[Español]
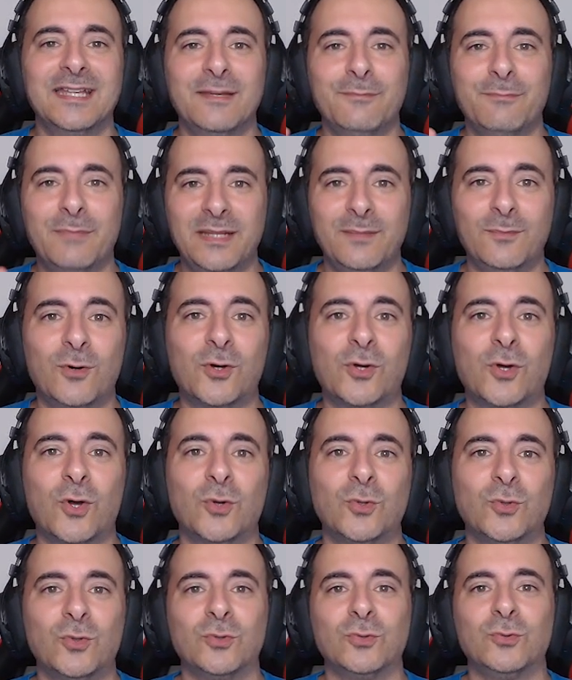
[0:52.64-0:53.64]
Venimos
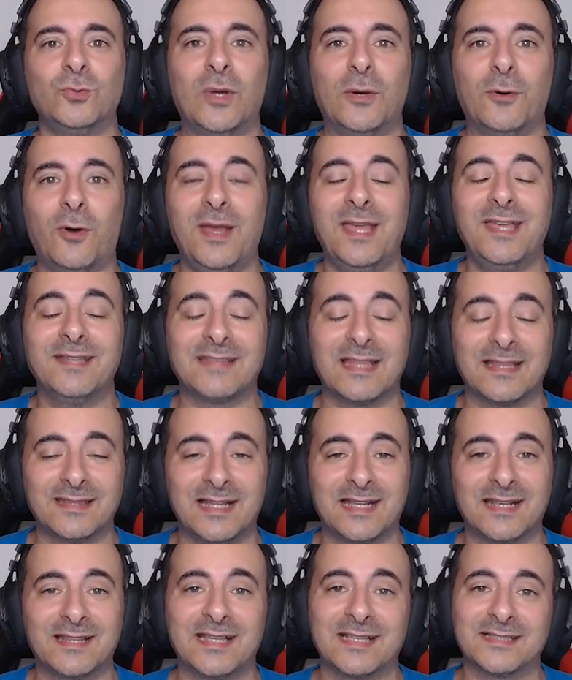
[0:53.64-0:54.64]
con un nuevo
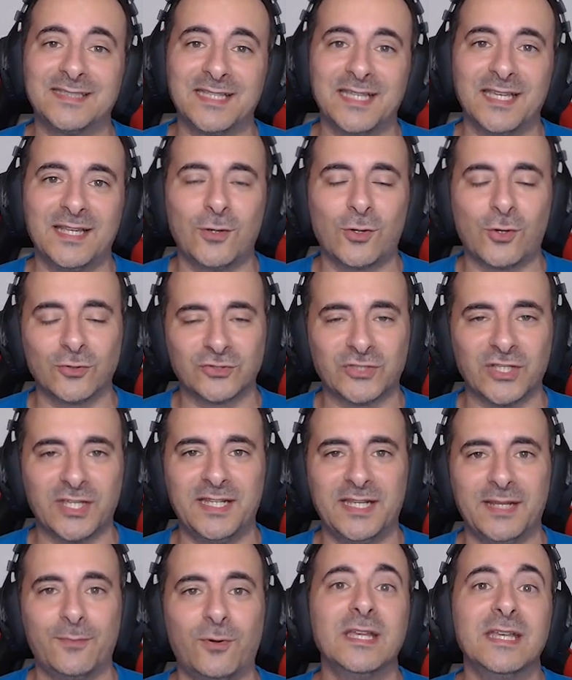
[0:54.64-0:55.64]
estandarte, así que lo
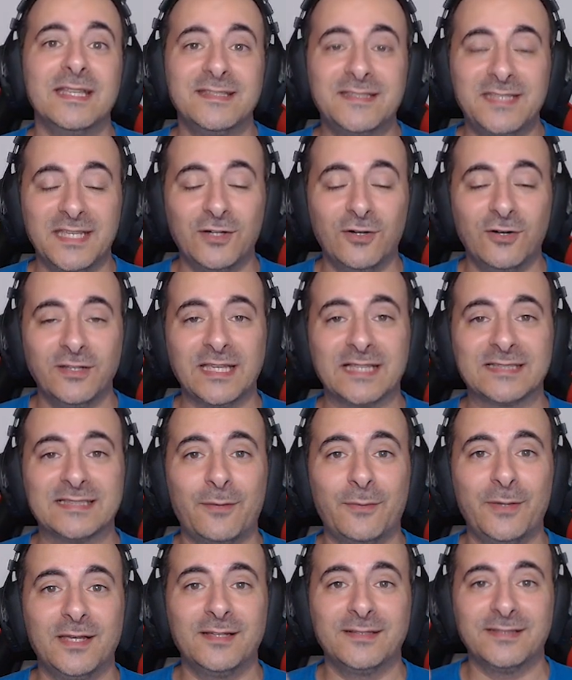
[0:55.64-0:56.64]
conseguiremos. Chicos, ya
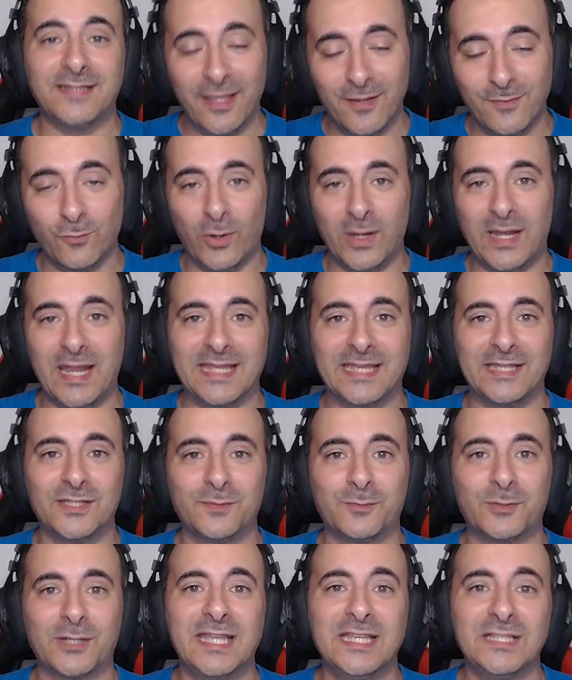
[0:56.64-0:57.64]
saben, dejen un buen like
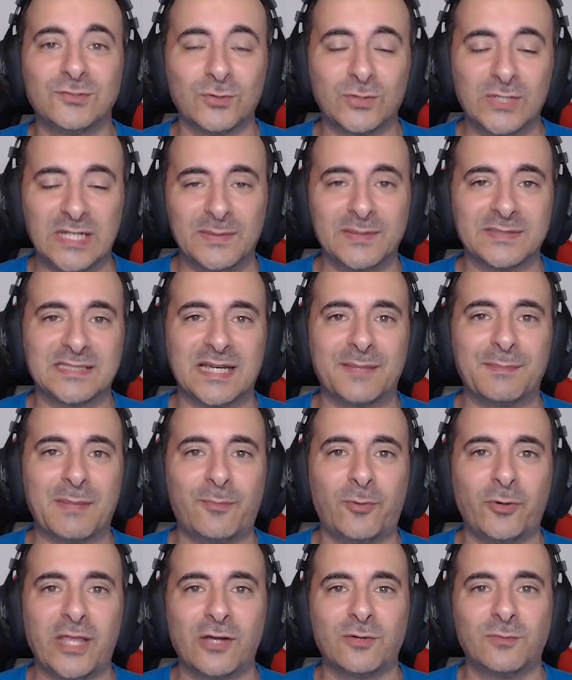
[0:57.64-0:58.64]
por ahí, suscríbanse que me
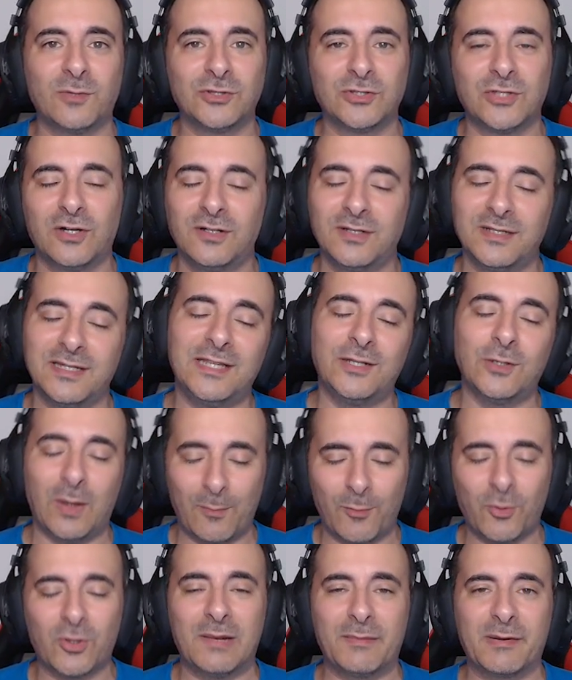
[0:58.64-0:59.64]
apoyan un montón y nos
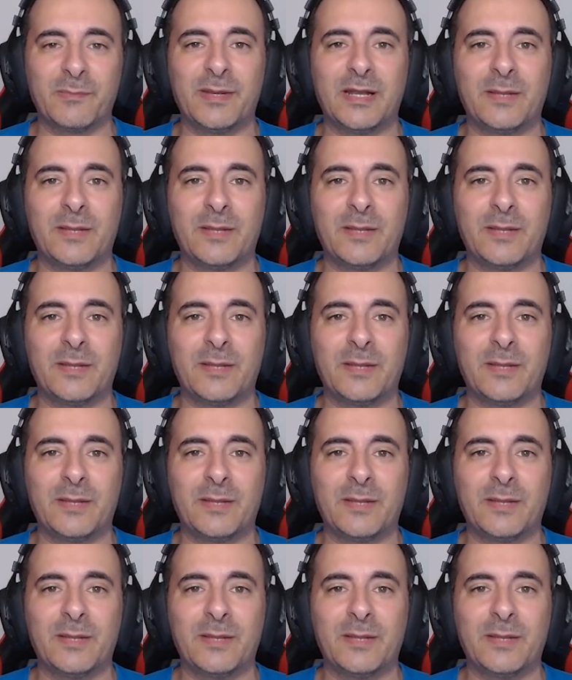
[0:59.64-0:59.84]
vamos con la primera